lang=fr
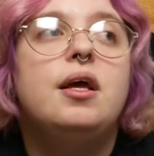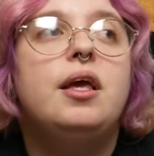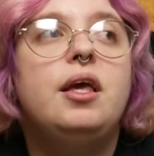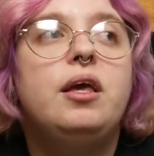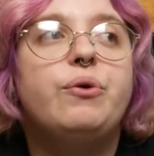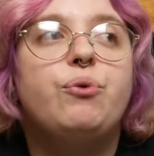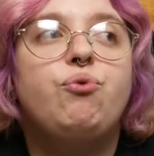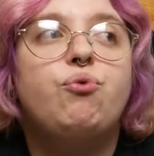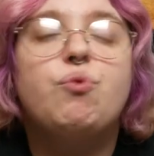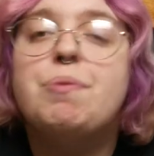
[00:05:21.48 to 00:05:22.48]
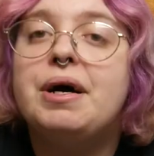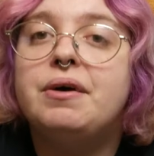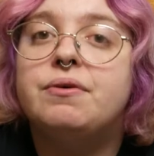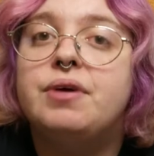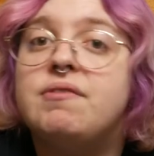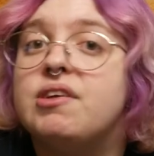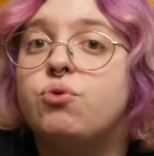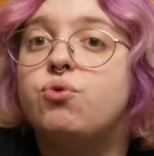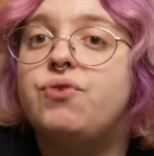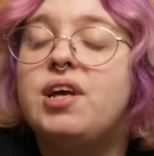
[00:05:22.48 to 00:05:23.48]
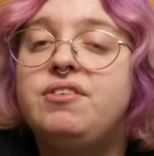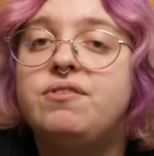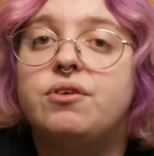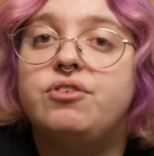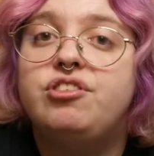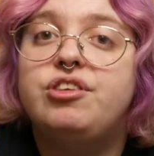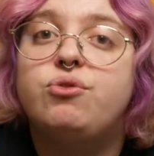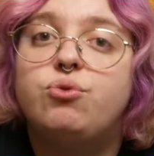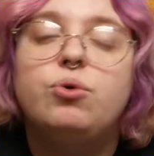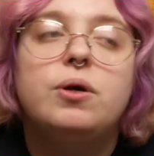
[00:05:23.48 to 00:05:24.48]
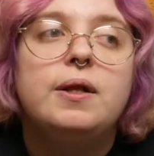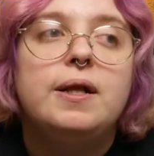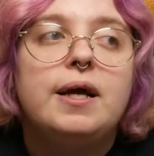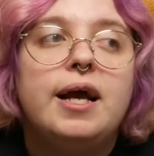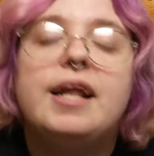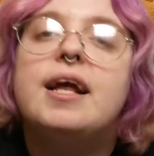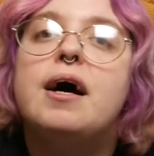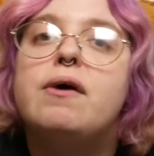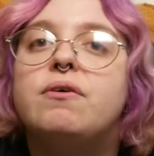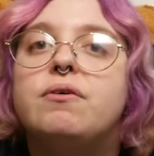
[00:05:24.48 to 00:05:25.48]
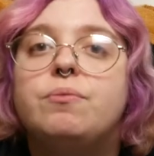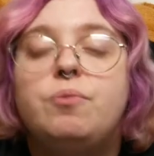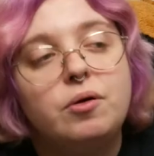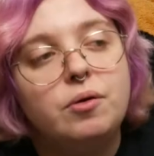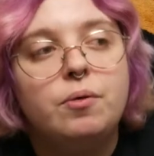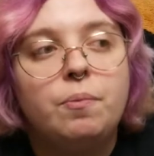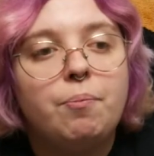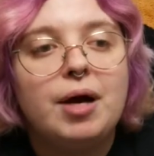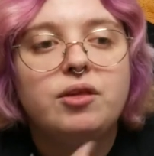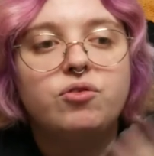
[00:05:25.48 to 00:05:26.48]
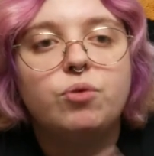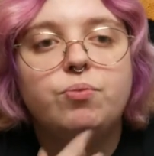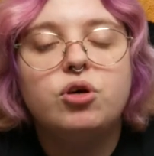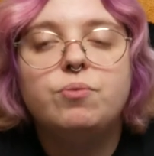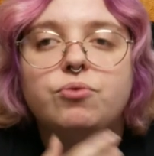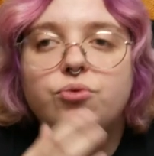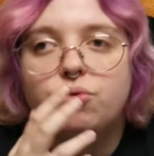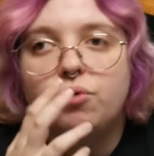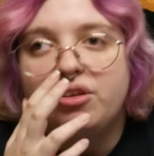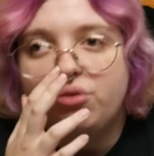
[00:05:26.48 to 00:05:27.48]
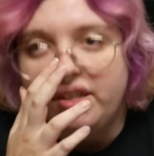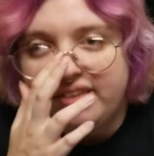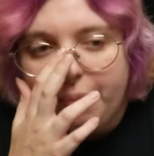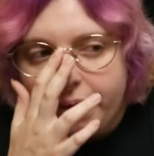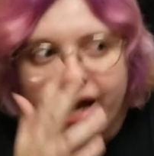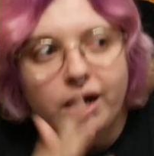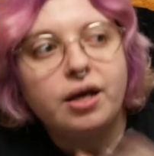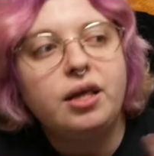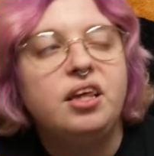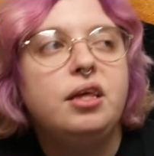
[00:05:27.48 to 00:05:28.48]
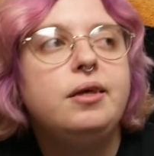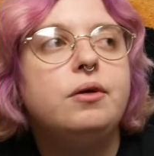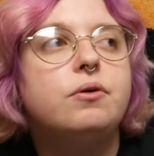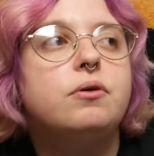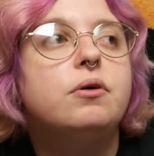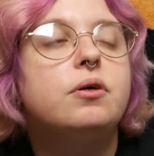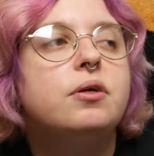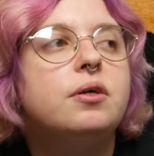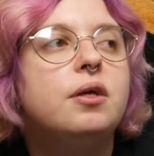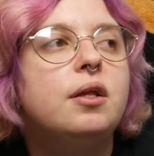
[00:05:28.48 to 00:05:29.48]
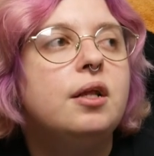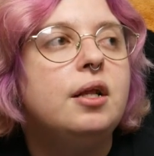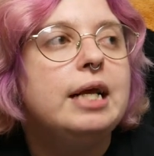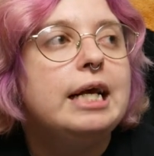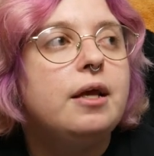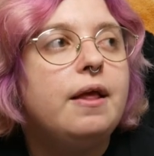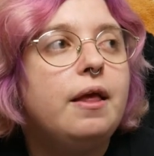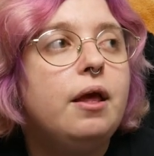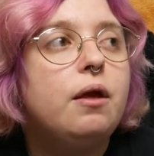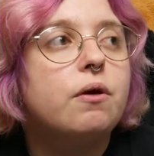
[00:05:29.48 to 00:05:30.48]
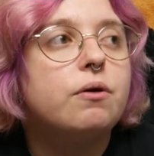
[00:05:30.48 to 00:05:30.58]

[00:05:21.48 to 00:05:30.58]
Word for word: Et du coup, bah, elle va se retrouver à vivre chez eux. Elle a pas top top de relation avec sa mère et... et